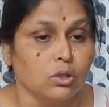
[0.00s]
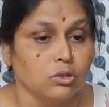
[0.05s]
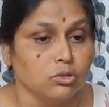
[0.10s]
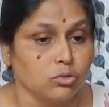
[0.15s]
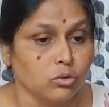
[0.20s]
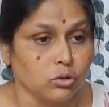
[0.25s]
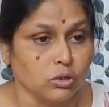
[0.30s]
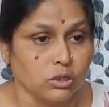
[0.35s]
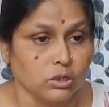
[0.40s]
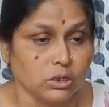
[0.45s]

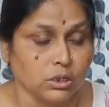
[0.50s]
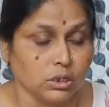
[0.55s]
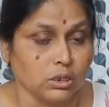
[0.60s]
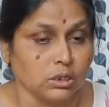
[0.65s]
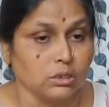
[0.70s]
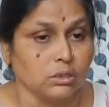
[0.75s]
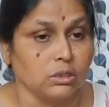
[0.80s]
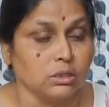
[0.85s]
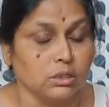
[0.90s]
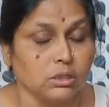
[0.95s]
শরীরটাকে
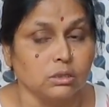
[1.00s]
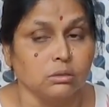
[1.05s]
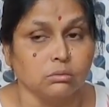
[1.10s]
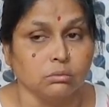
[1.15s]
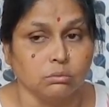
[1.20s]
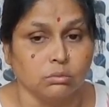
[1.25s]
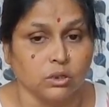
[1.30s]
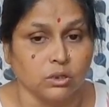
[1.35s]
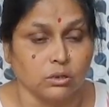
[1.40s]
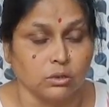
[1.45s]

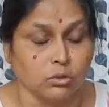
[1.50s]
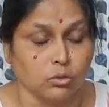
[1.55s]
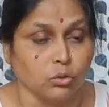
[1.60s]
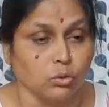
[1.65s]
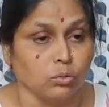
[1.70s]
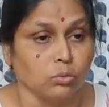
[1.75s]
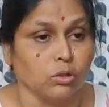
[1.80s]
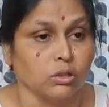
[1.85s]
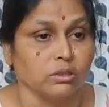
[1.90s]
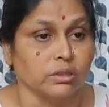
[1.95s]
মানে
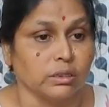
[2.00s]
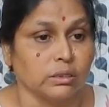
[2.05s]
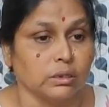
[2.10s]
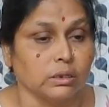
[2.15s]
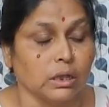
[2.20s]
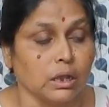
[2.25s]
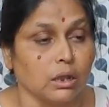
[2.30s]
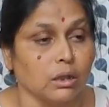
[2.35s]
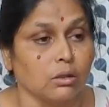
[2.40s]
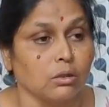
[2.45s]
দুর্বল যাতে
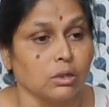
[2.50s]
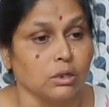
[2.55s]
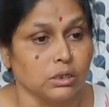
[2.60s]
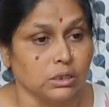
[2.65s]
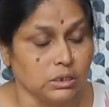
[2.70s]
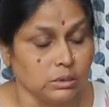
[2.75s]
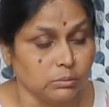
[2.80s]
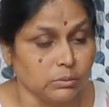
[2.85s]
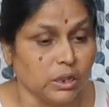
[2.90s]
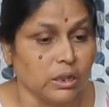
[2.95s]
না হয়
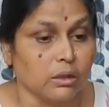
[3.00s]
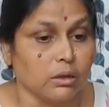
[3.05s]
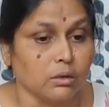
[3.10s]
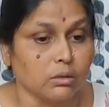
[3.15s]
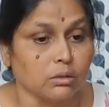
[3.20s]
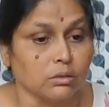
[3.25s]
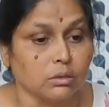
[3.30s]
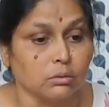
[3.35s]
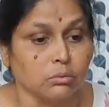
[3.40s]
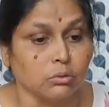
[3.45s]
ডিম খাওয়ার
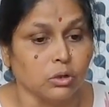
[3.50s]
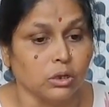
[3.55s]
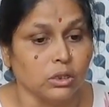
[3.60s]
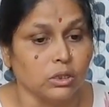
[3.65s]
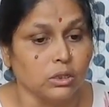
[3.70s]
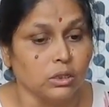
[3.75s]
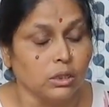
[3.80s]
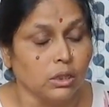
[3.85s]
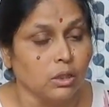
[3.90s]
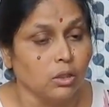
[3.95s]
কথা বলি
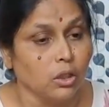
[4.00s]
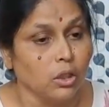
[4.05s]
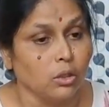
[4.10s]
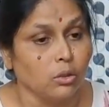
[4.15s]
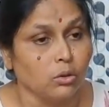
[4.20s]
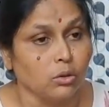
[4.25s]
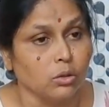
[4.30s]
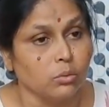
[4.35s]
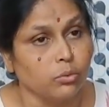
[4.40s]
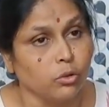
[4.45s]

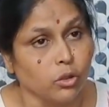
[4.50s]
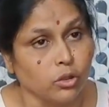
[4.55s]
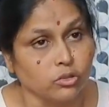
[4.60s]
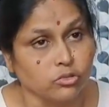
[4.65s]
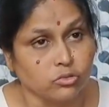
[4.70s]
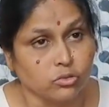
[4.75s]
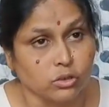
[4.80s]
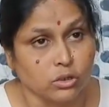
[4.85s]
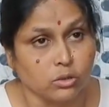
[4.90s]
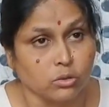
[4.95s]
এগুলো ভয়েস
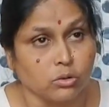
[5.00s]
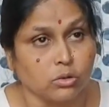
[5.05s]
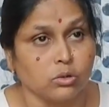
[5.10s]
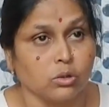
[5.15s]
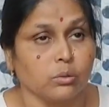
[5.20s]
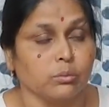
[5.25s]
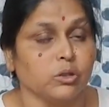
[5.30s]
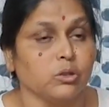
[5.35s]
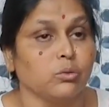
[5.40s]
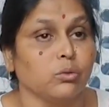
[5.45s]
রেকর্ডও
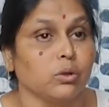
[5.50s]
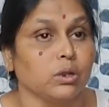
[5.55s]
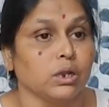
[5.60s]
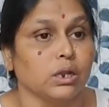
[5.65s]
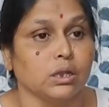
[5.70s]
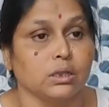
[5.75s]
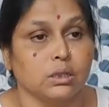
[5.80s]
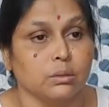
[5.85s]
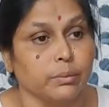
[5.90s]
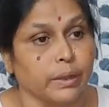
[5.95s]
আমি করে
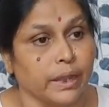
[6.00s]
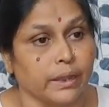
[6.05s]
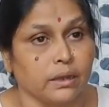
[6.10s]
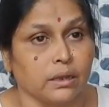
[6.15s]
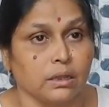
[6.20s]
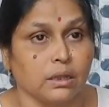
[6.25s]
রাখি বাইরে